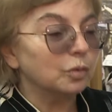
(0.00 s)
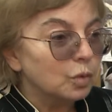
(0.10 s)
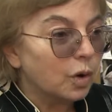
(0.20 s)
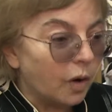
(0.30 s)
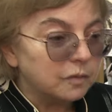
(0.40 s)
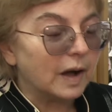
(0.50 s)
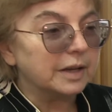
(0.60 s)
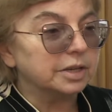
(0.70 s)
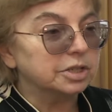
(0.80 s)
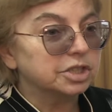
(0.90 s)
Łukowa
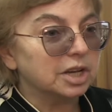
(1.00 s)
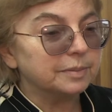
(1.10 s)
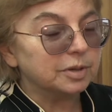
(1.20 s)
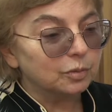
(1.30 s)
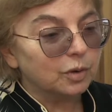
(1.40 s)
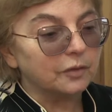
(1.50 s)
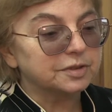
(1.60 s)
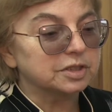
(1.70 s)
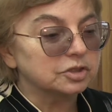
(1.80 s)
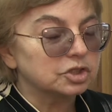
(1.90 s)
i ziemi
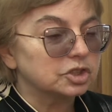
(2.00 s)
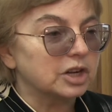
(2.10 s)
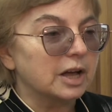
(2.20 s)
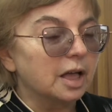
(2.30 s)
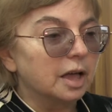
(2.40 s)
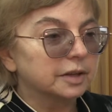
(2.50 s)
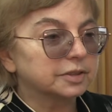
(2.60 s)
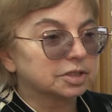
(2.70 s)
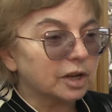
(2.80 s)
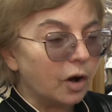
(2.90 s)
łukowskiej życzę
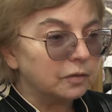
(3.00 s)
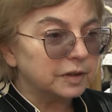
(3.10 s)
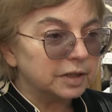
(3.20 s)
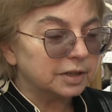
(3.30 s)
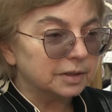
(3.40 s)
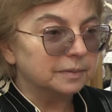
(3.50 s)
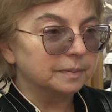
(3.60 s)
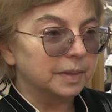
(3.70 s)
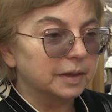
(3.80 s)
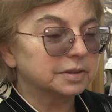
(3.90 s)
zdrowych,
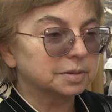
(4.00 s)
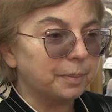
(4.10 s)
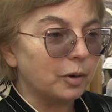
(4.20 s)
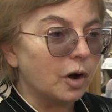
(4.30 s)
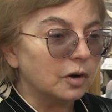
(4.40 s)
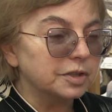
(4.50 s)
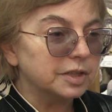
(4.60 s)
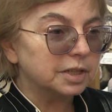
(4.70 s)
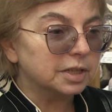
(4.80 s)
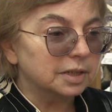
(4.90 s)

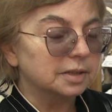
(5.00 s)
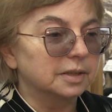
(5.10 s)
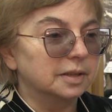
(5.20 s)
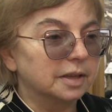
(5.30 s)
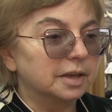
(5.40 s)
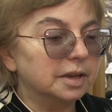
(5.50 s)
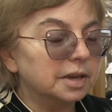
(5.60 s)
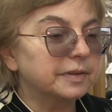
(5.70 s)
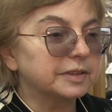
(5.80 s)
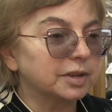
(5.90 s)
spokojnych
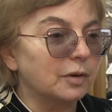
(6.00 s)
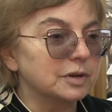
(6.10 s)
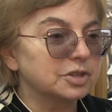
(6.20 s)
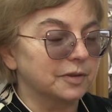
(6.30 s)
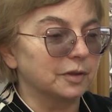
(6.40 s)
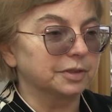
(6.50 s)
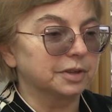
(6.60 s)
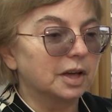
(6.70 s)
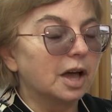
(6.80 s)
i wesołych świąt.